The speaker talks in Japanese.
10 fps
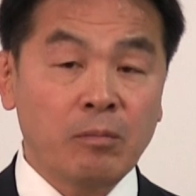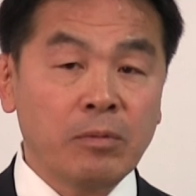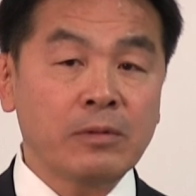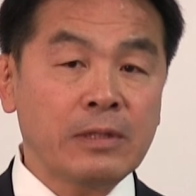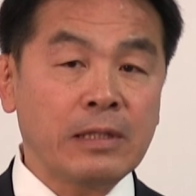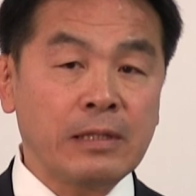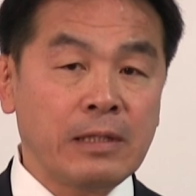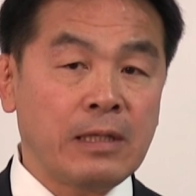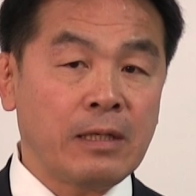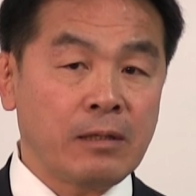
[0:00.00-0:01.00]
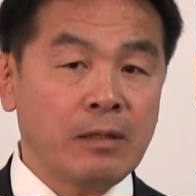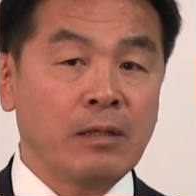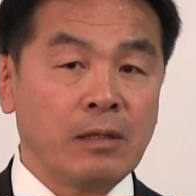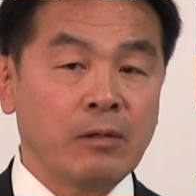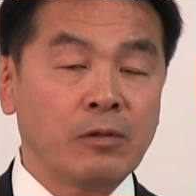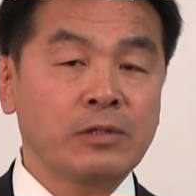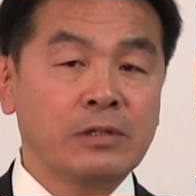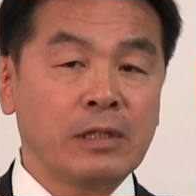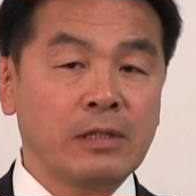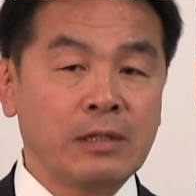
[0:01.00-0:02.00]
根本的なご指
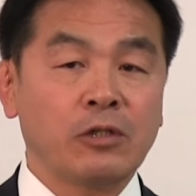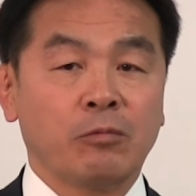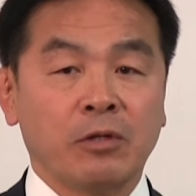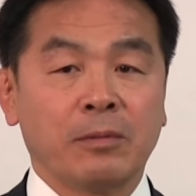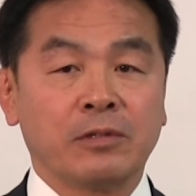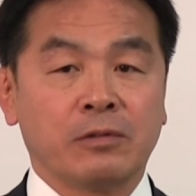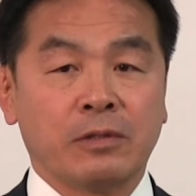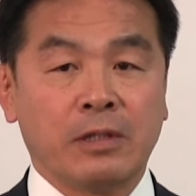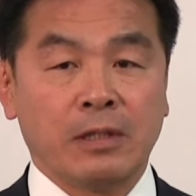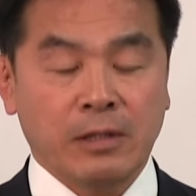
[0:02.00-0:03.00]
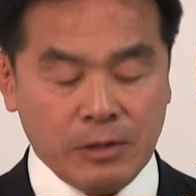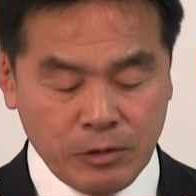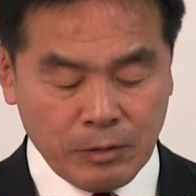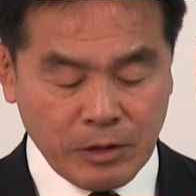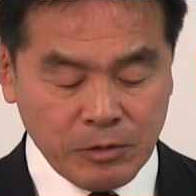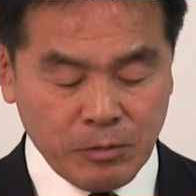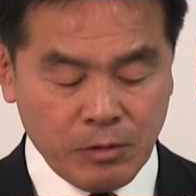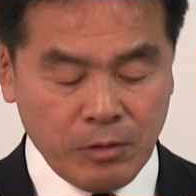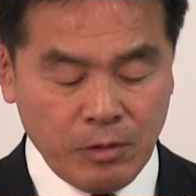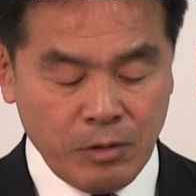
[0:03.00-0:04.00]
摘だと思いますので、一度私
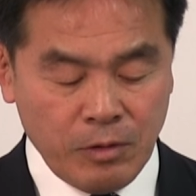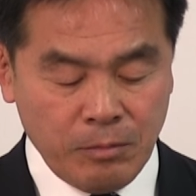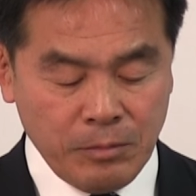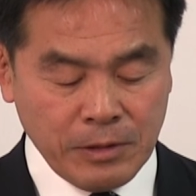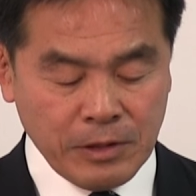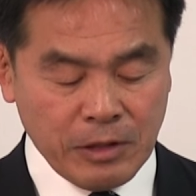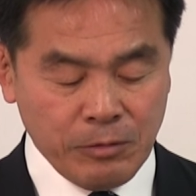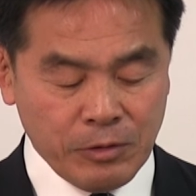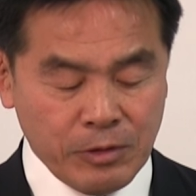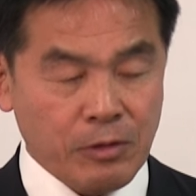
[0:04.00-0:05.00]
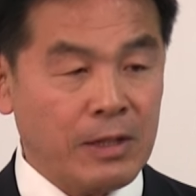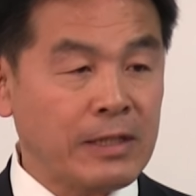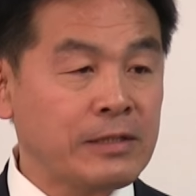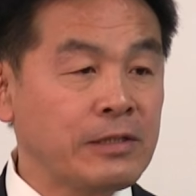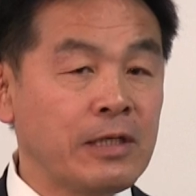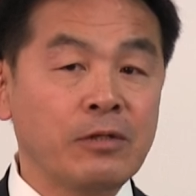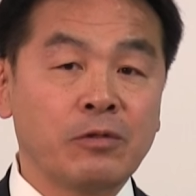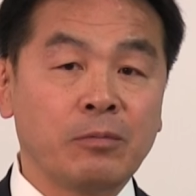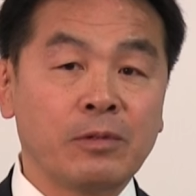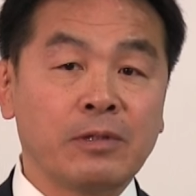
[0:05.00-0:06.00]
も皆さんにもゆっくりお話ししたい
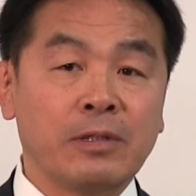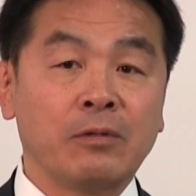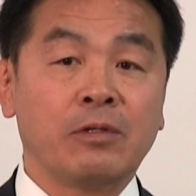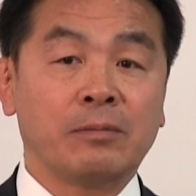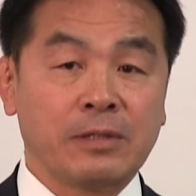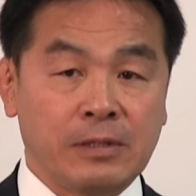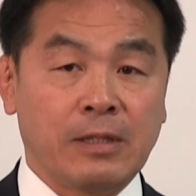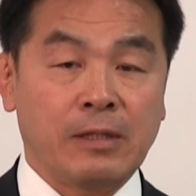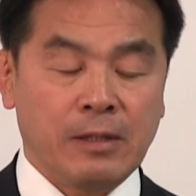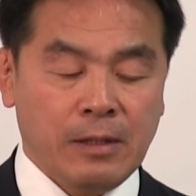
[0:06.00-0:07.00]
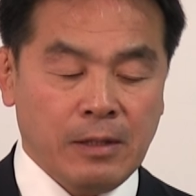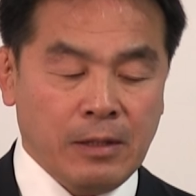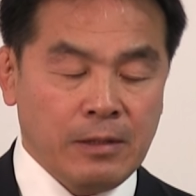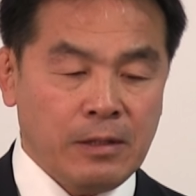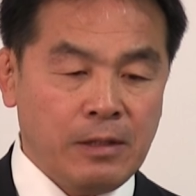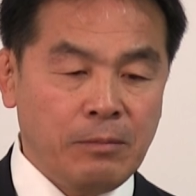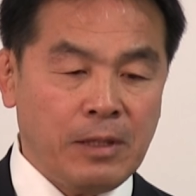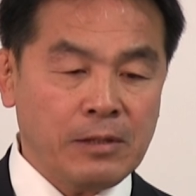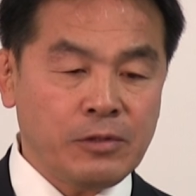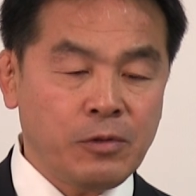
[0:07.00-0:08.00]
と思っておりました。
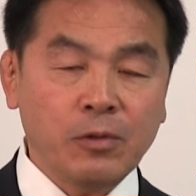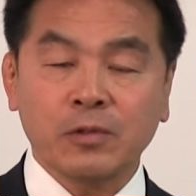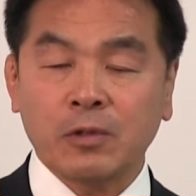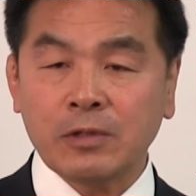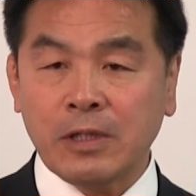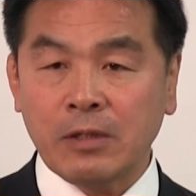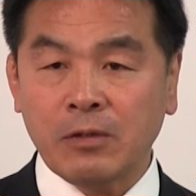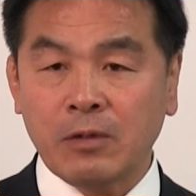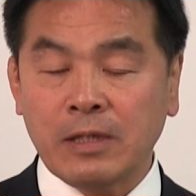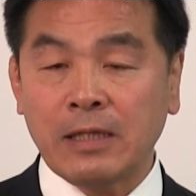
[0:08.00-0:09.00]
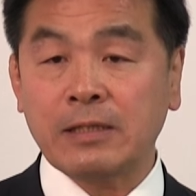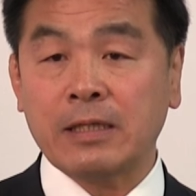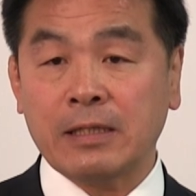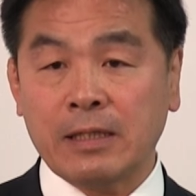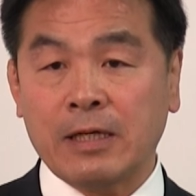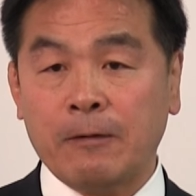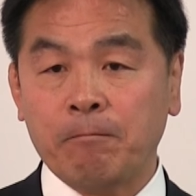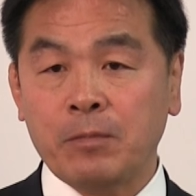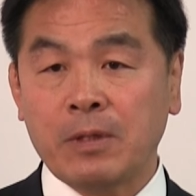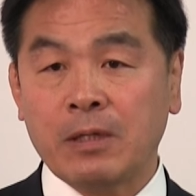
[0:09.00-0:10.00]
今、地方創生の観点から
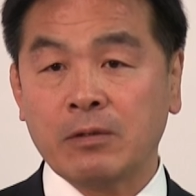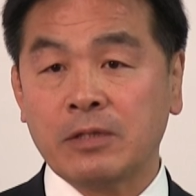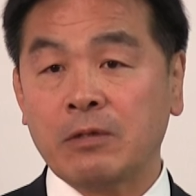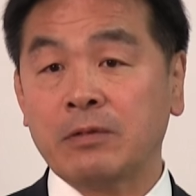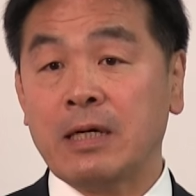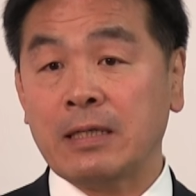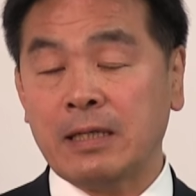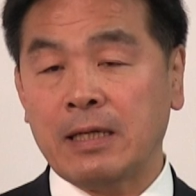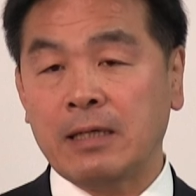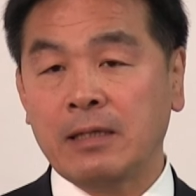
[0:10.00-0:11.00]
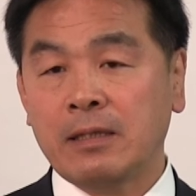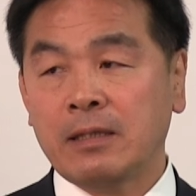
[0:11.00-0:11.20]
政府側から